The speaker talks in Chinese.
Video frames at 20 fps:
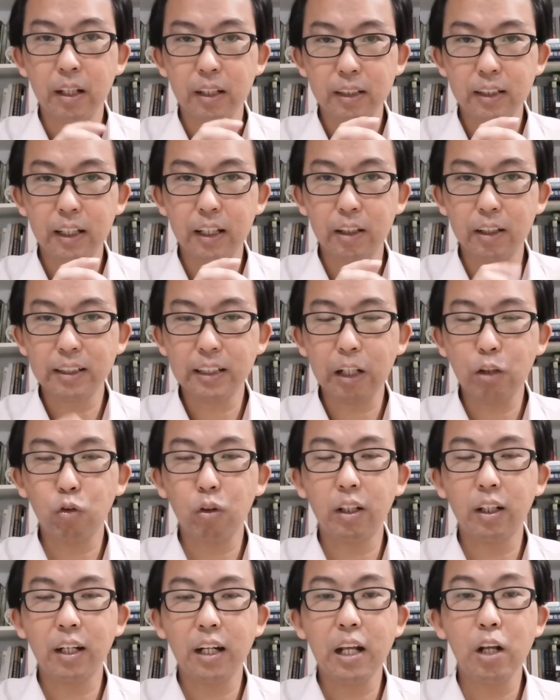这个插
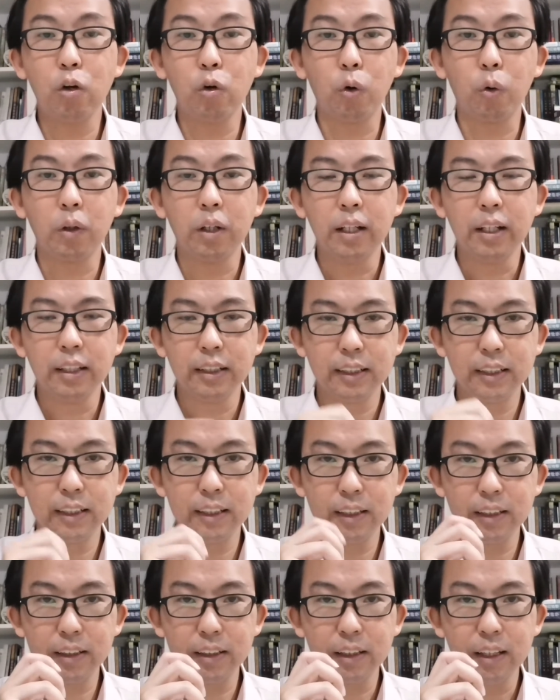段的内容
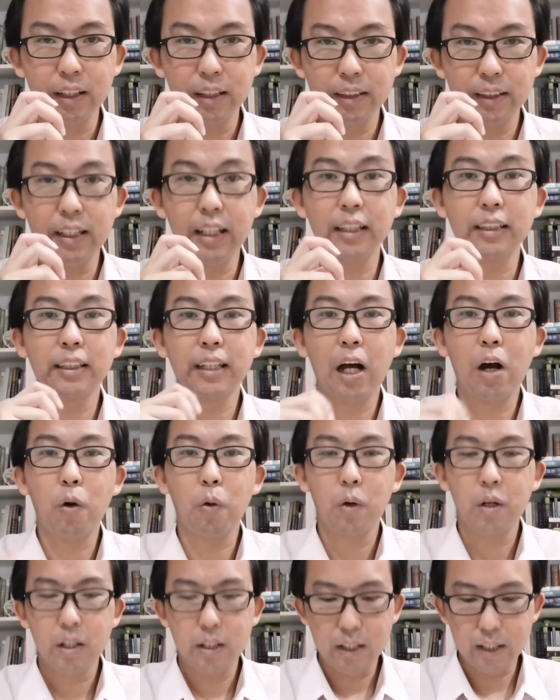是介绍